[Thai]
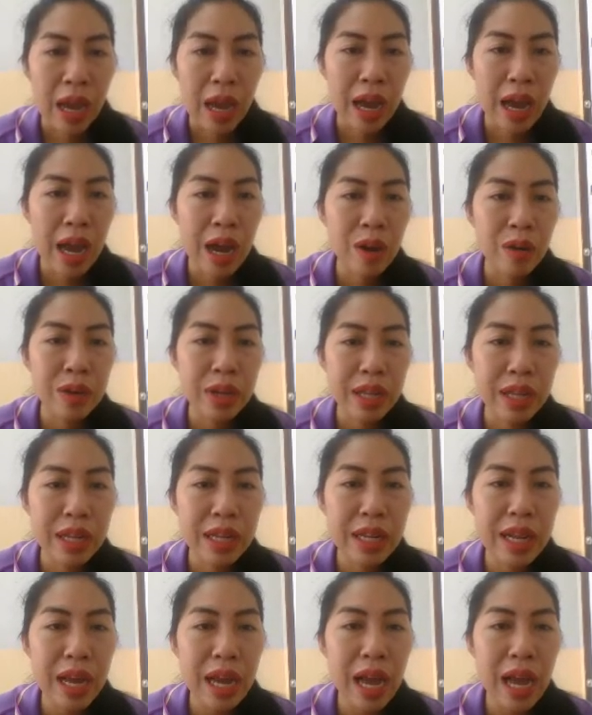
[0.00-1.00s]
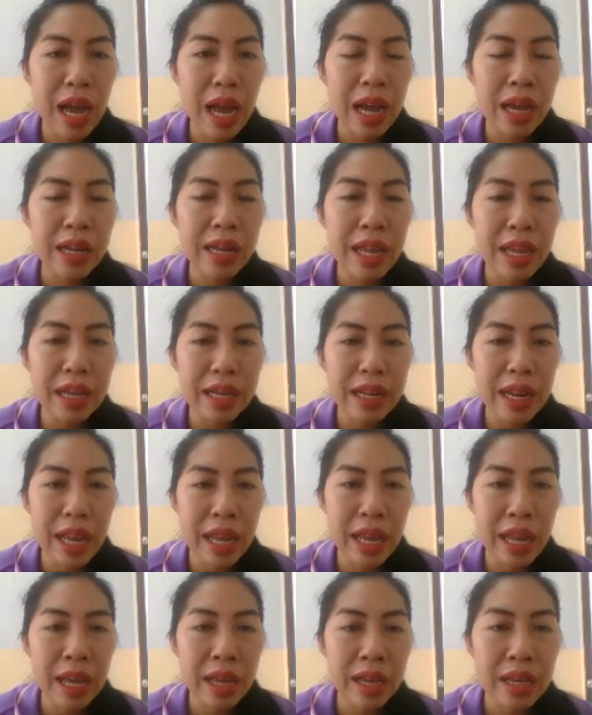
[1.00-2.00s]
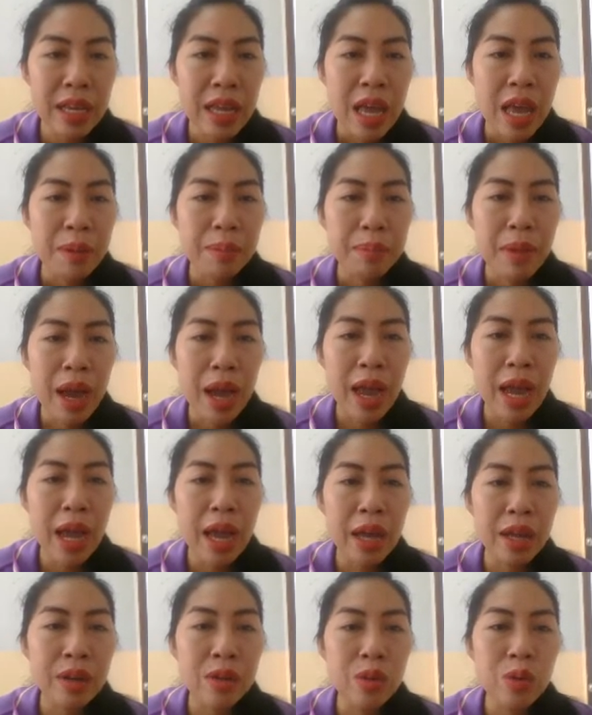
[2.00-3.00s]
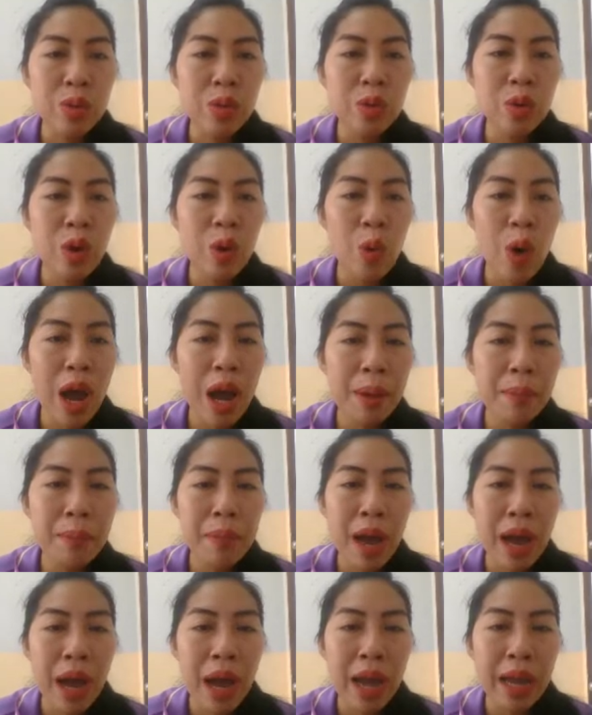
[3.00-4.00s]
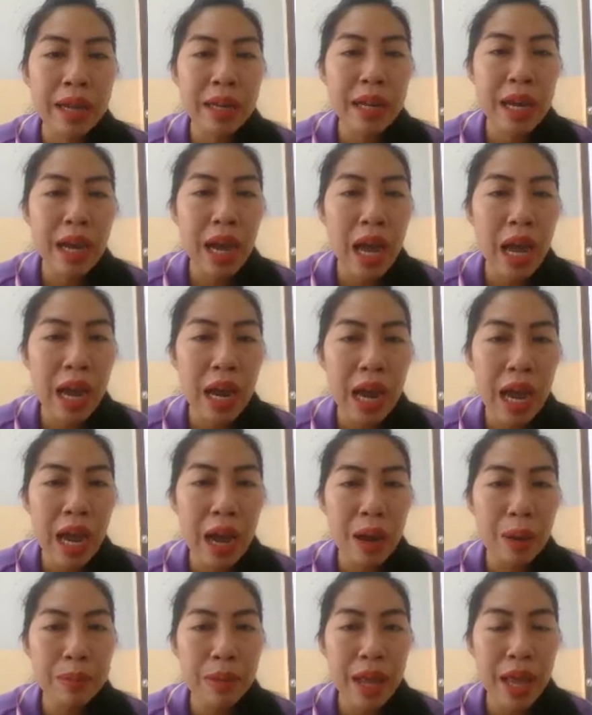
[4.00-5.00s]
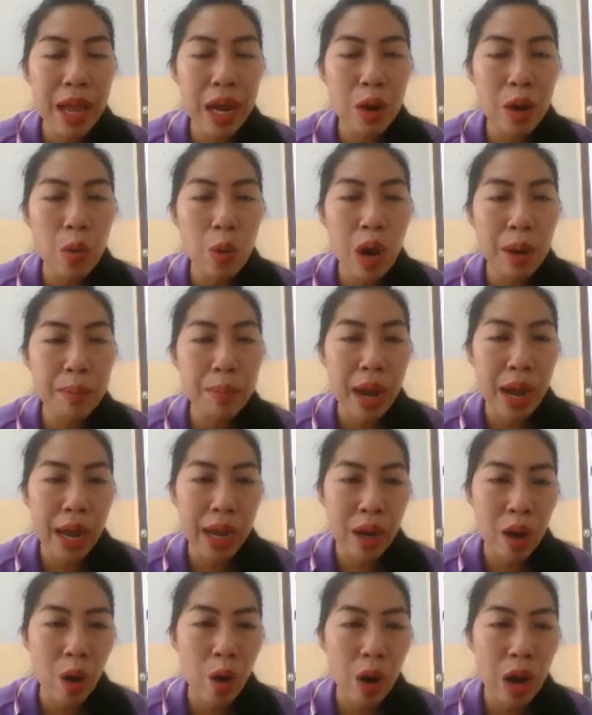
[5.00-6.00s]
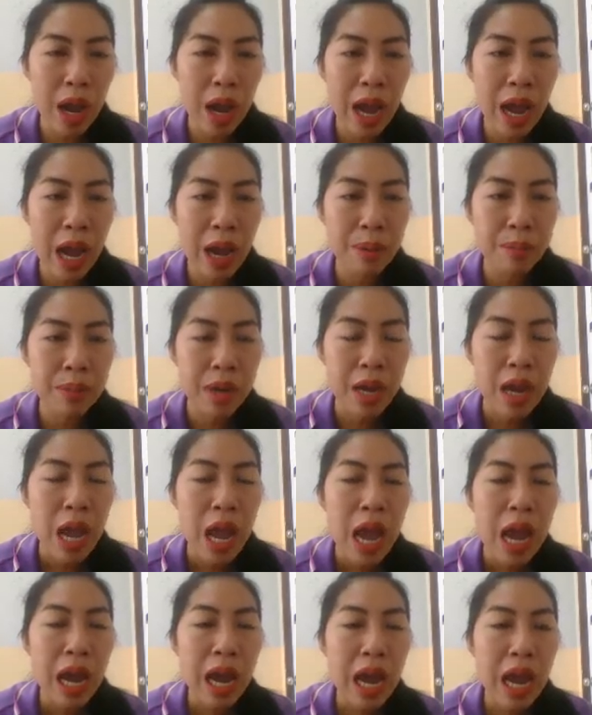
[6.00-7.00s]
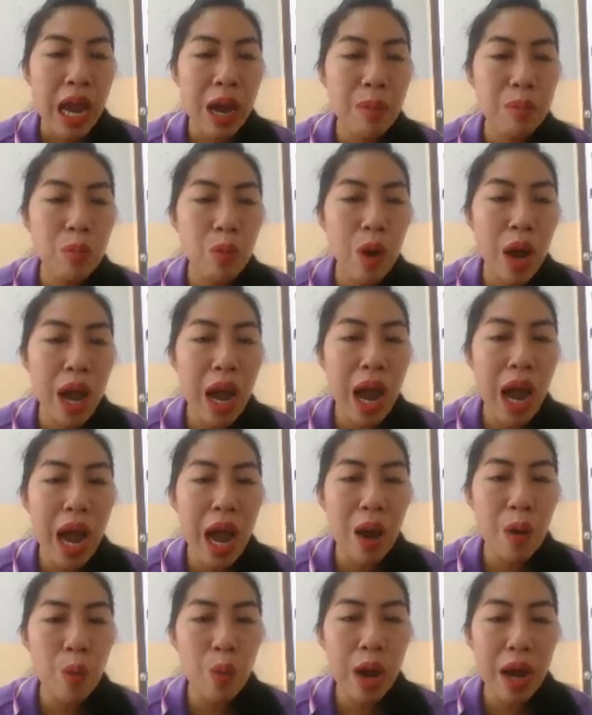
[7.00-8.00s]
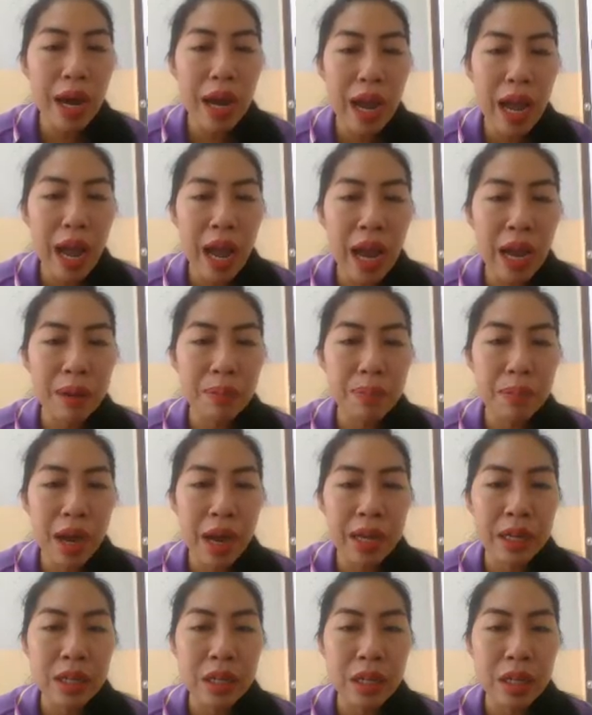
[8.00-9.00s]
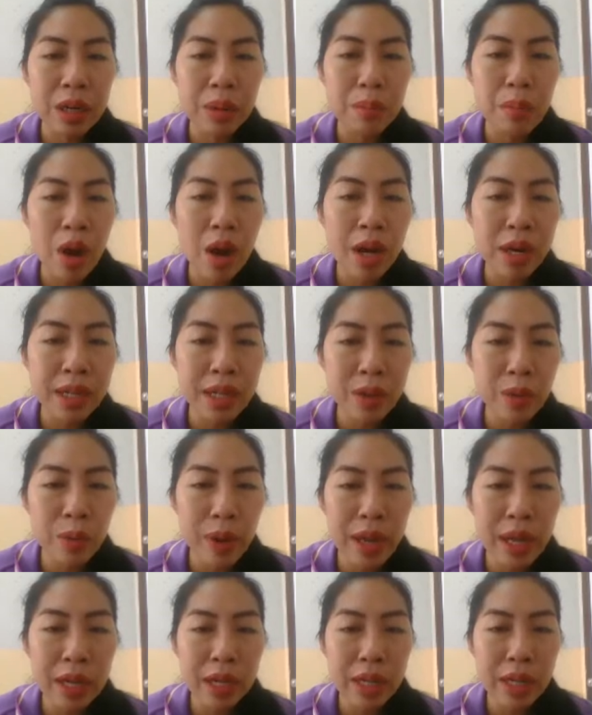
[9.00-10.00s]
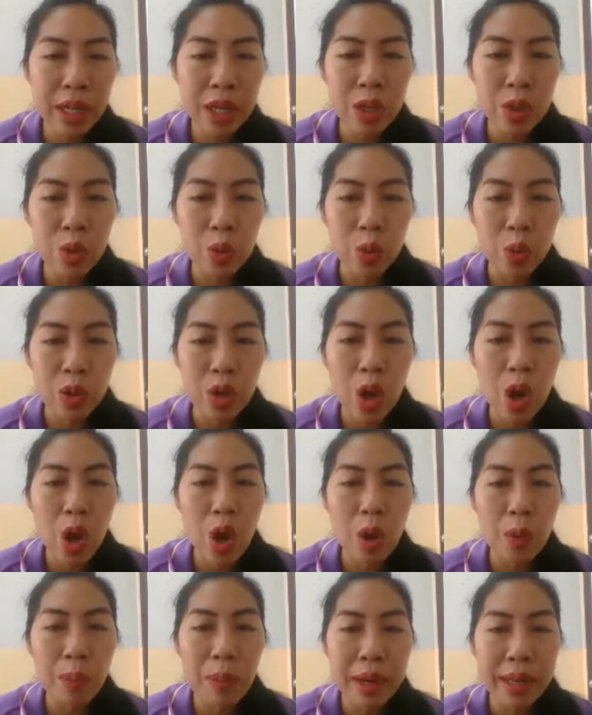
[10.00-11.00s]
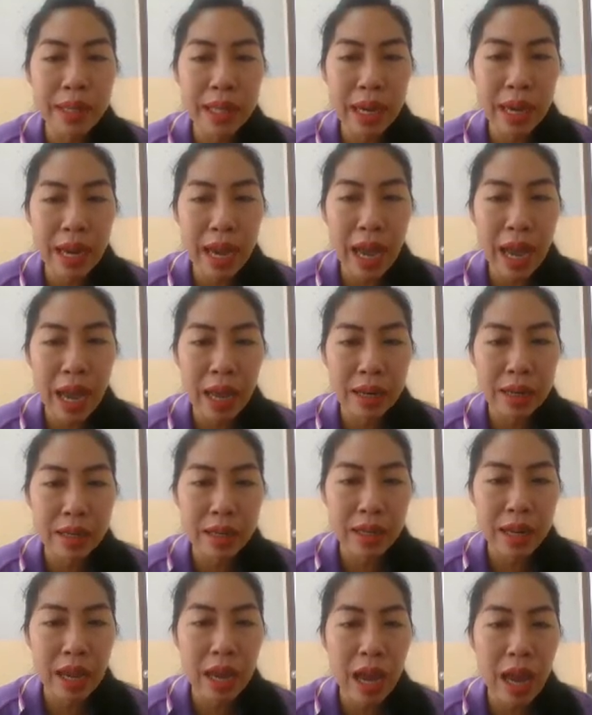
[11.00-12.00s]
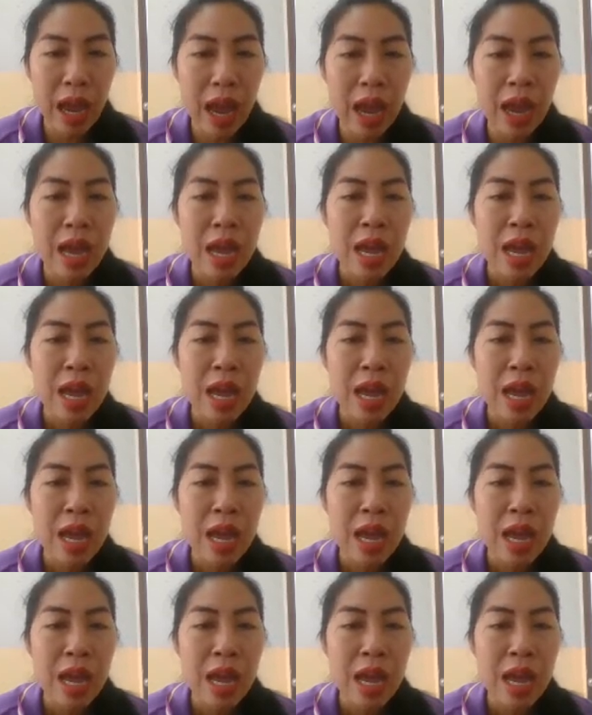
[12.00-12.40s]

คราวนี้นะคะเด็กๆมาดูความหมายนะคะคำแรกความหมายของคำคำว่าอวกาศ หมายถึงบริเวณที่อยู่นอกบรรยากาศนะคะ